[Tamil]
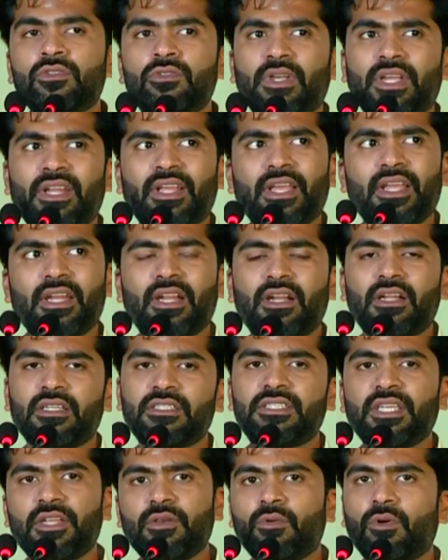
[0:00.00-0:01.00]
ஸோ எனக்கு
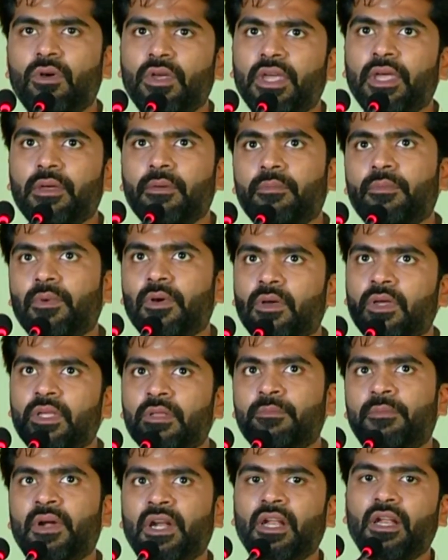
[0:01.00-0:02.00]
என்னென்னா சரி ஓகே இப்போ
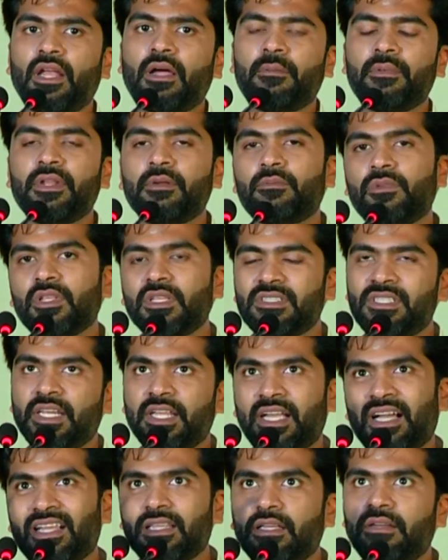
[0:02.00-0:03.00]
இது பண்ணலாம் அப்படின்போது
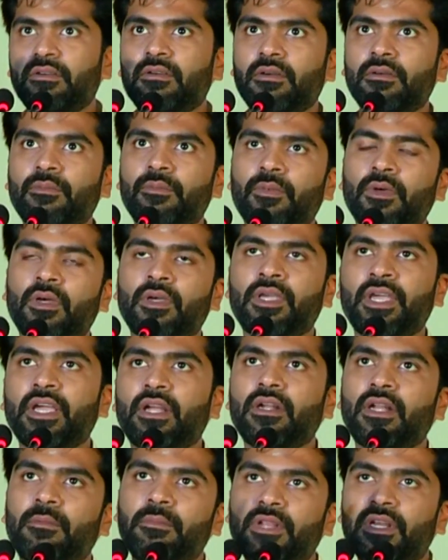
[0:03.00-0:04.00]
சரி கதை
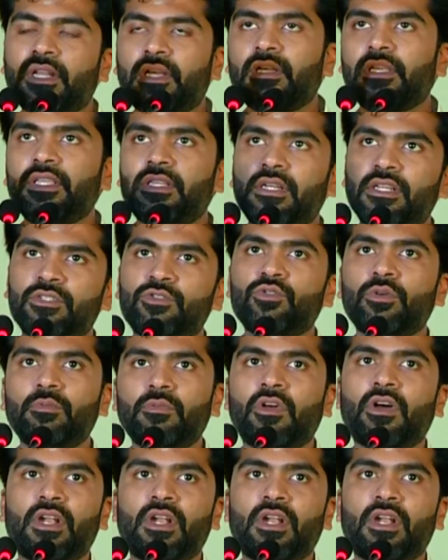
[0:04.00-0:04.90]
கேட்கலாம் அப்படின்னா இதில் ஜூம்